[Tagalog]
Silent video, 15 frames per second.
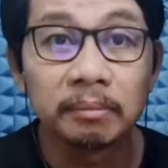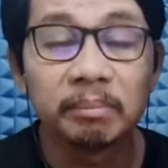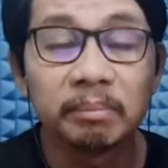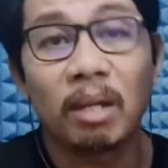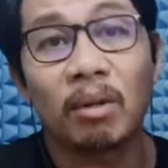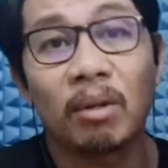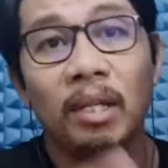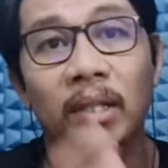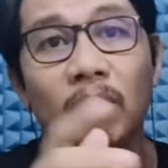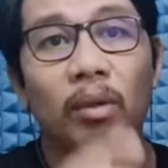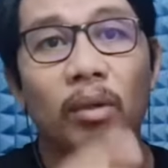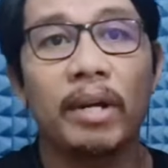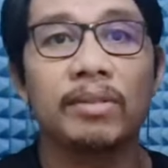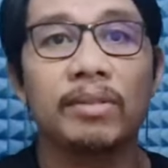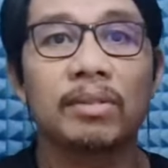Pero hito
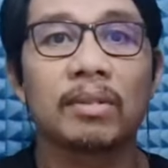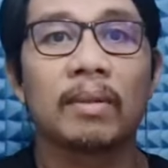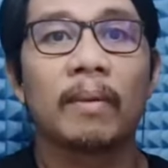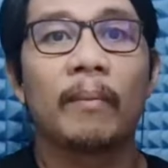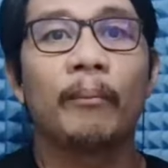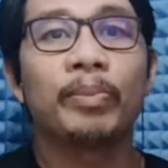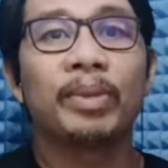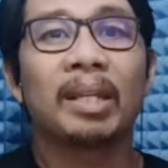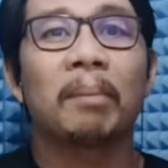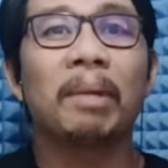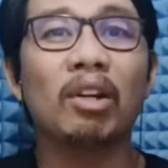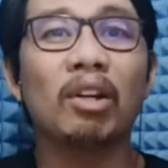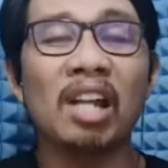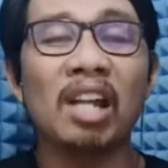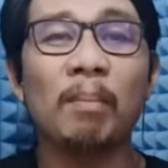guys,
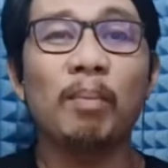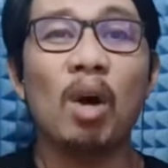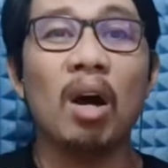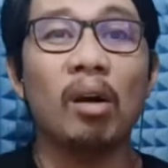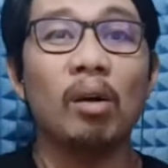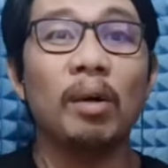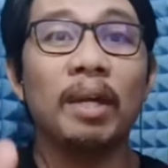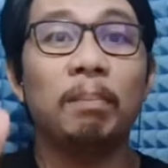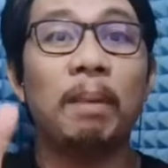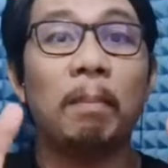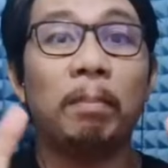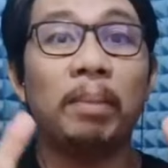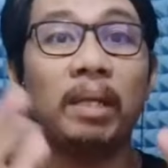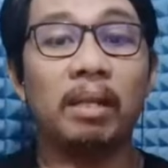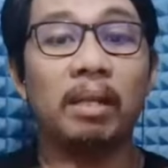meron lang po ako
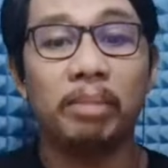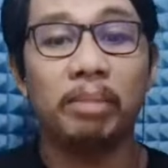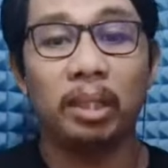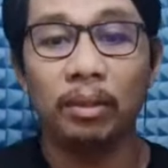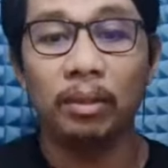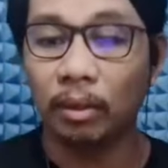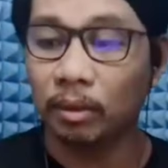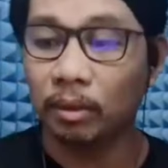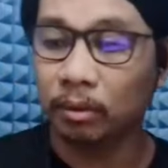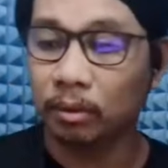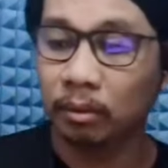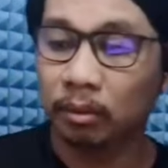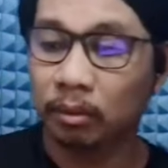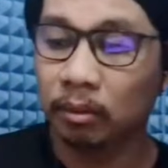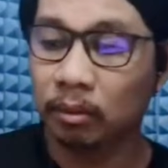ipipli na video.
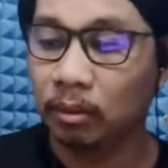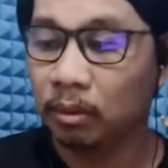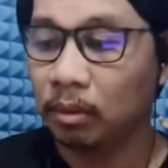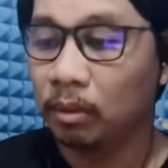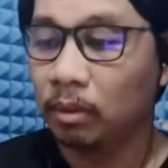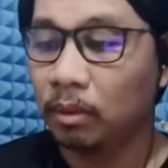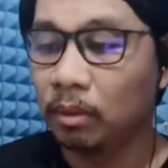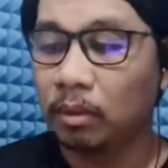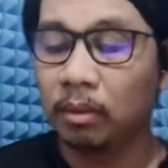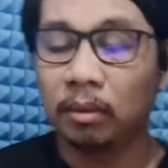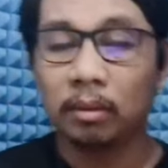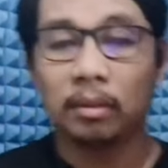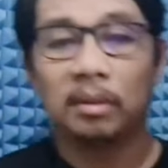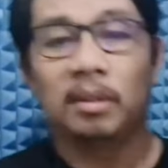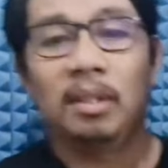
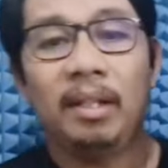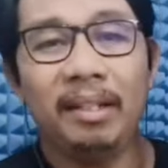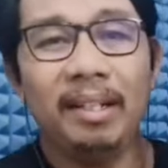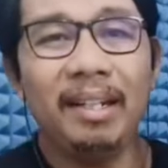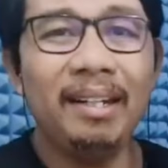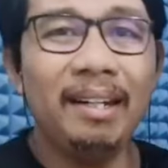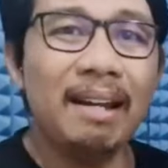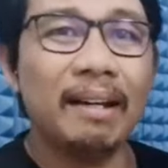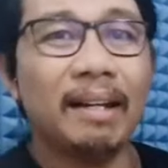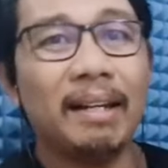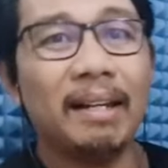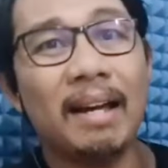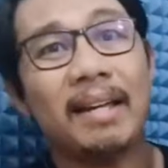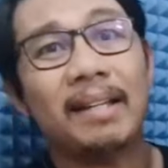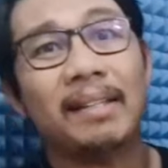Hindi nila
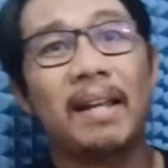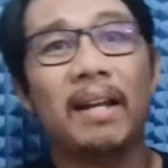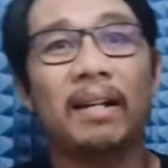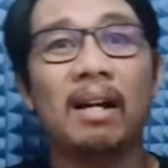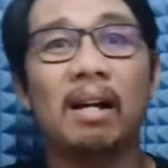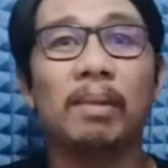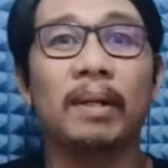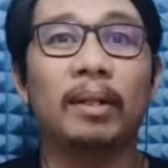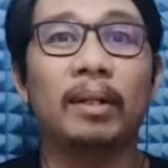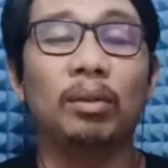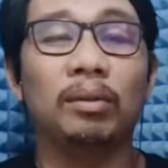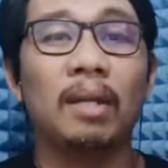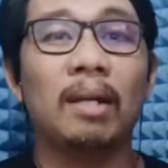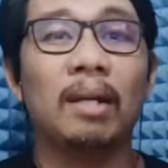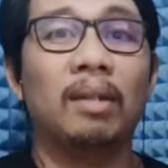kinaya talaga ang mga
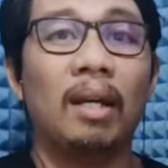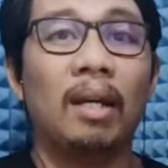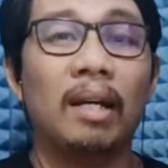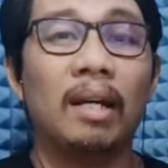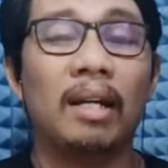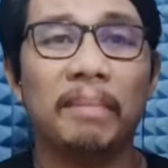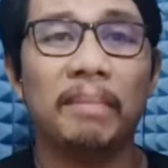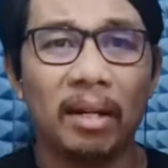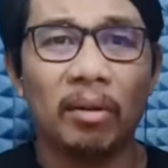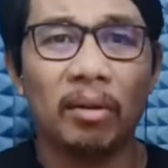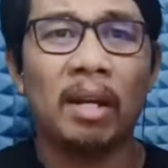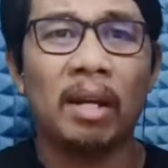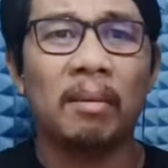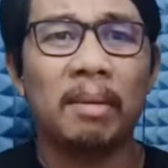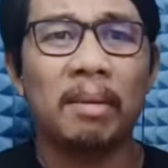Duterte kaya meron
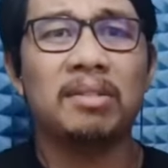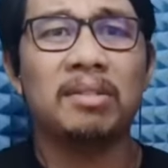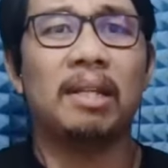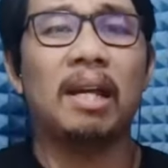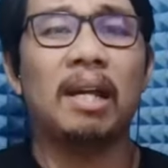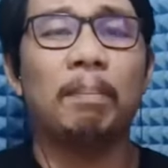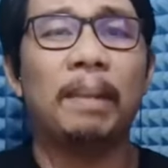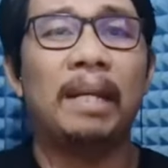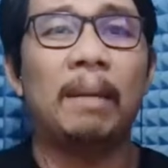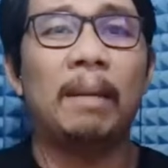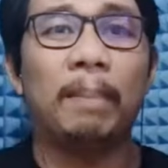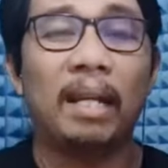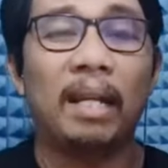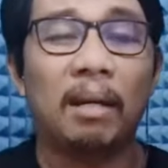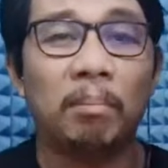na naman silang
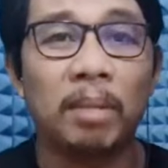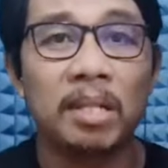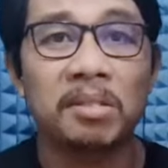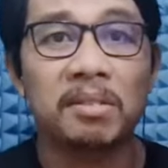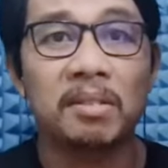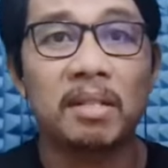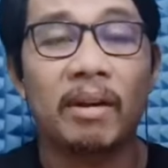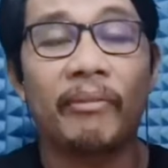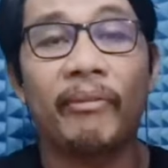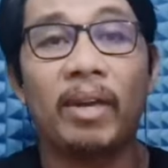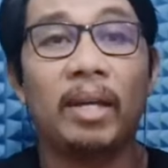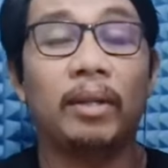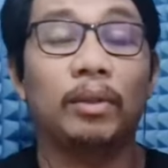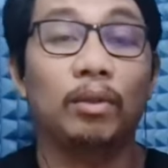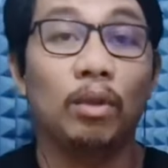pinapalabas na
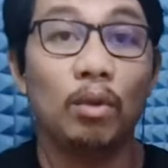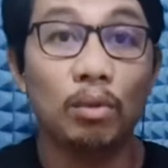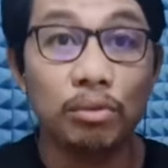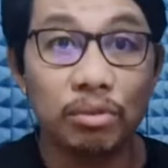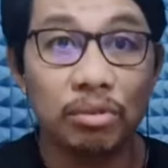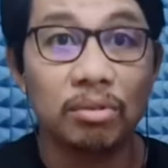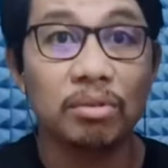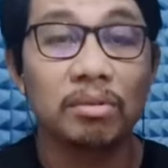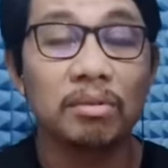fake news.